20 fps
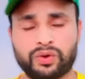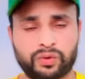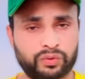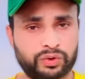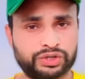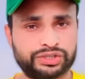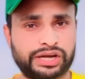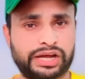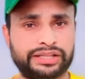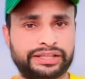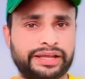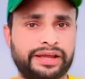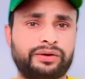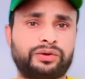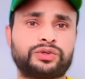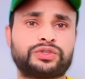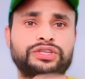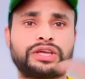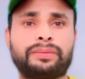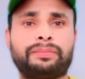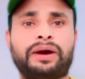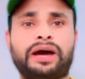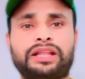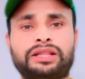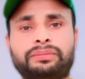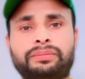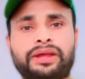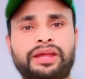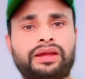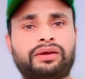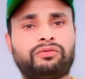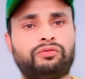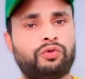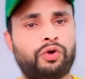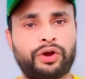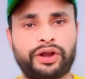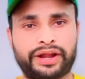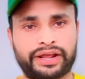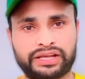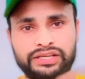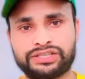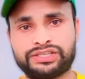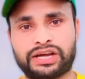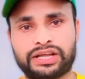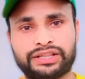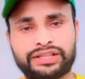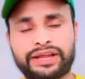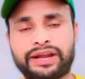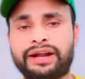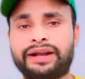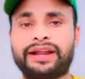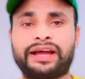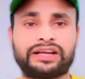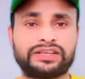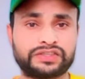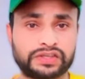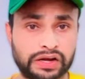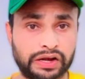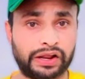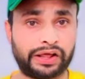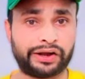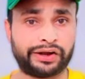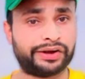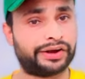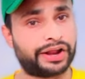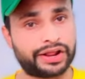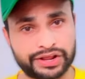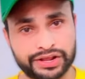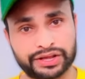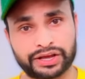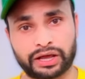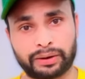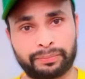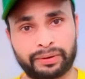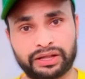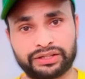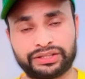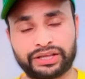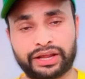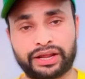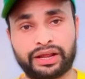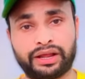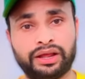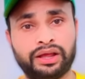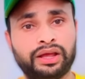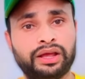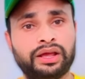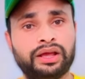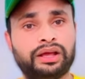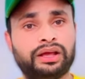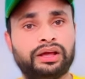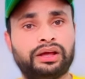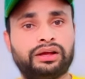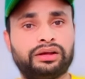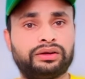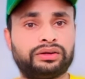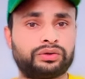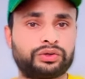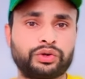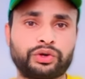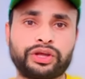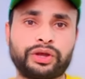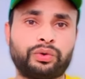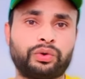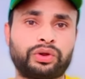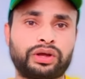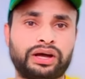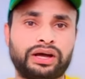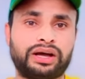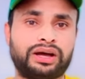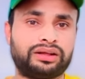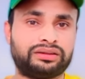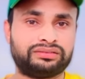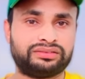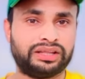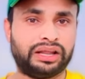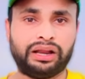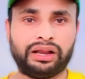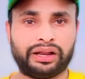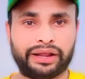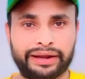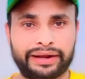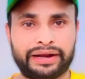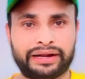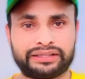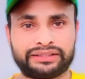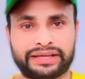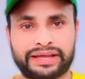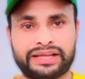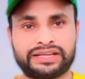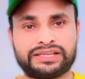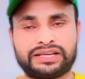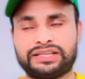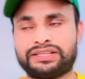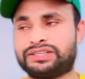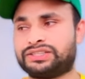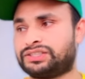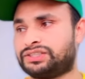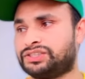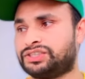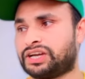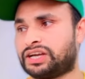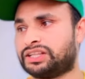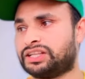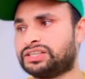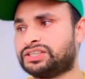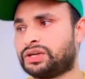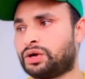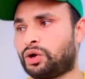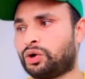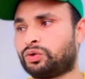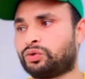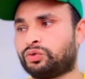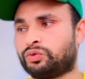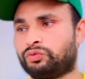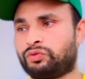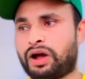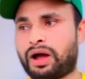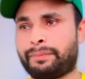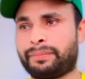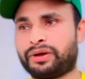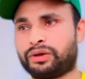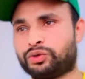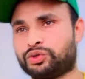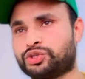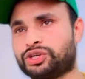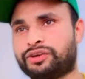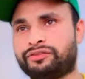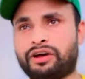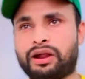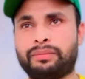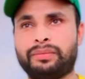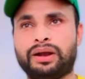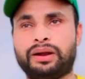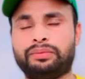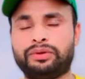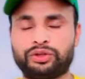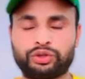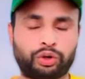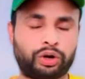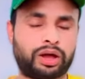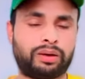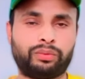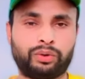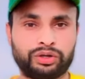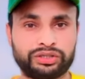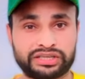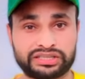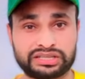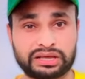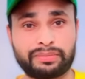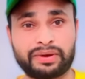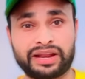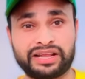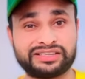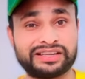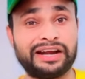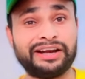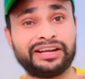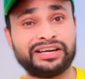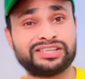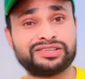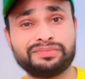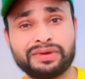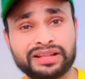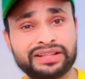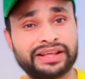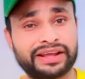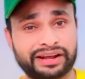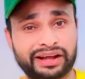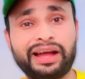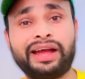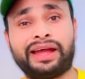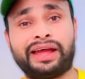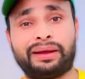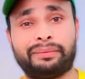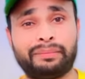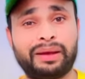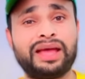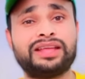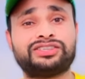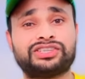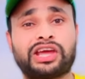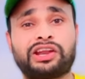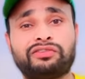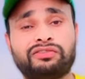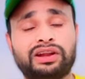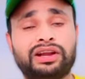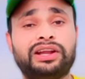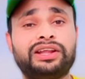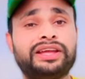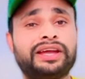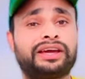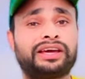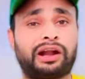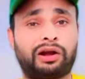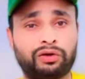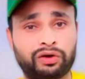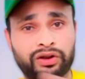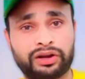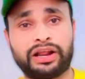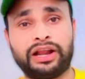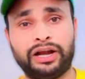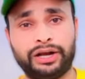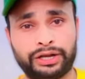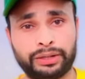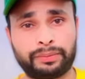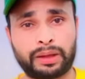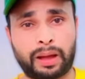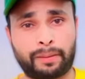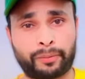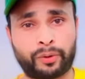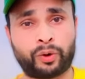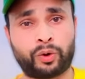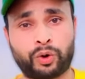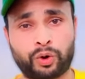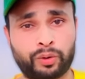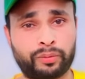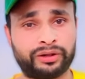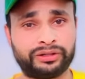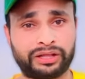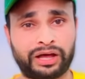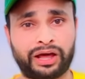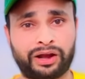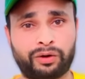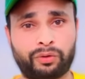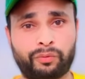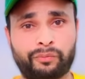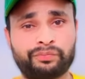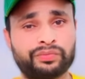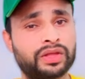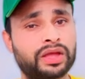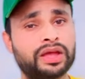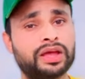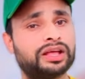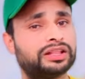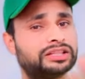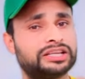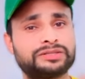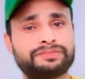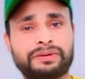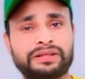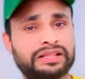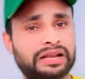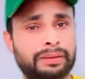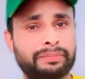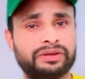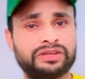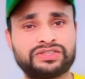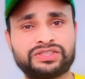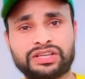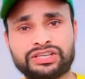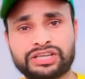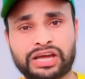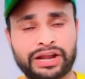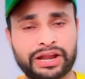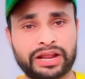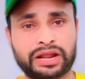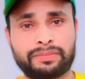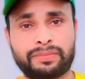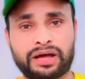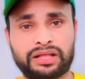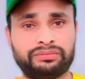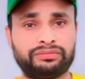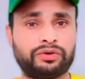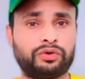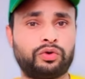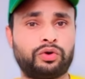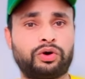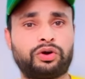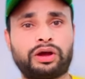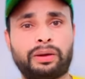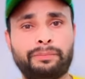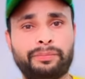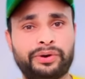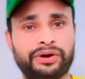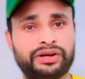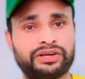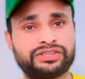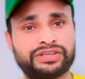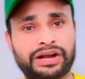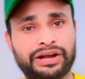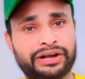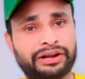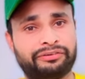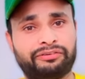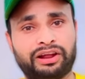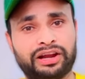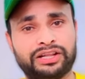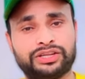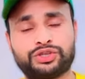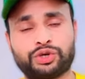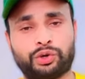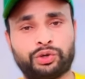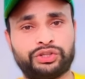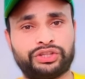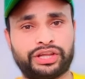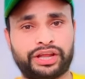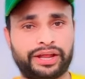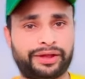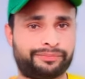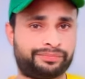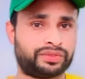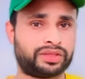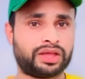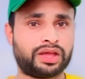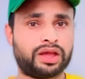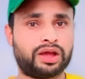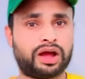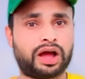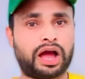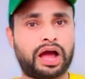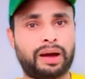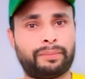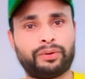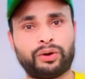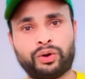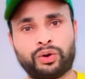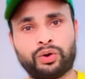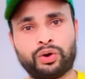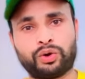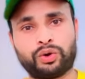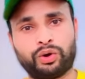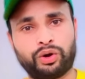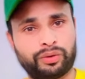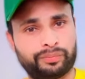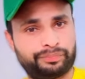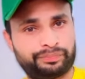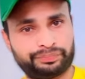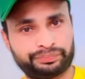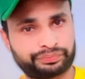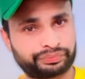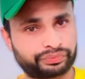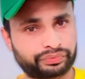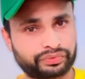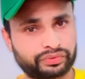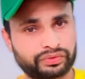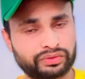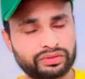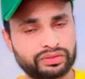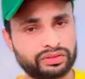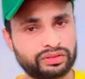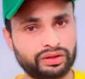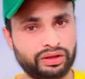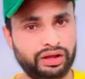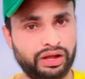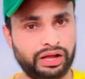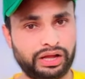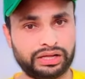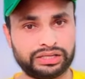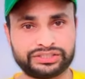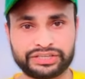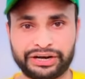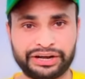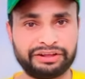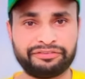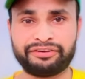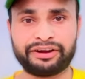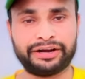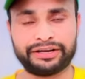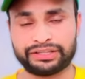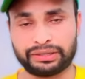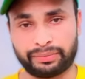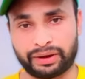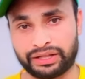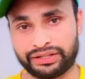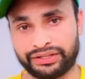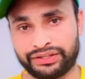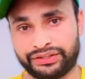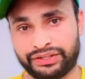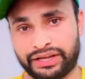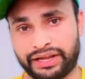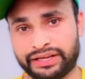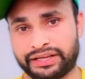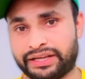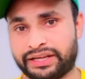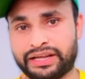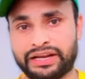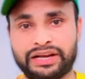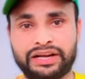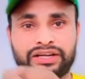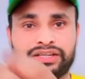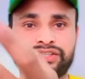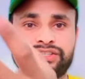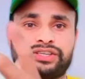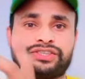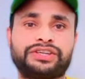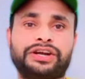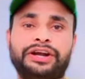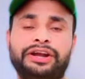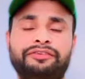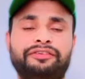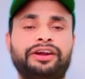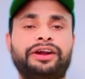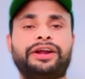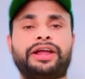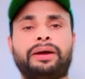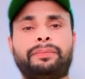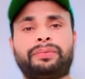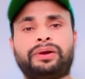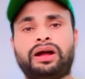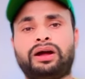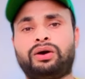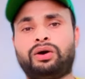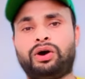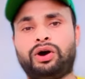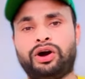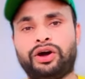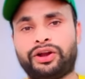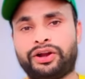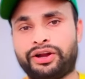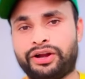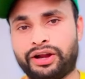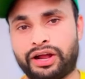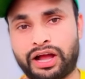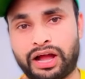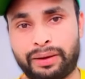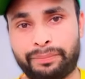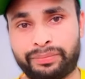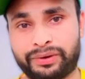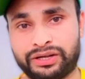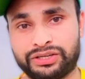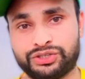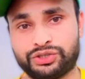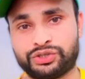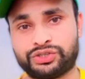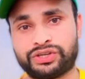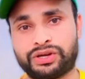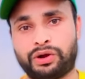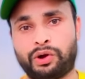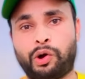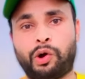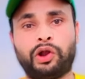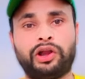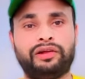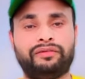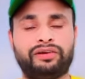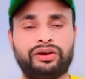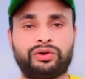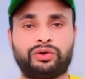वो जाते हैं उसके बाद में वो नहीं जाते हैं ढंग से लर्न नहीं कर पाते हैं क्योंकि उनका दिल नहीं लगता है ज़्यादा ज़्यादा से और वहाँ पे कुछ इन्वायरमेंट भी थोड़ा बहुत ऐसा मैंने सेंटर्स में देखा है मैं जेनवनली ये ग्राउंड रियलिटी पे आप लोगों को बता रहा हूँ दस पंद्रह बीस दिन जाने के बाद में वो कंप्यूटर सेंटर वाले जो होते हैं आप लोगों को सर्टिफिकेट थमा देते हैं कि ये ले लीजिए सर्टिफिकेट आपका और आपका जो ऑल लेवल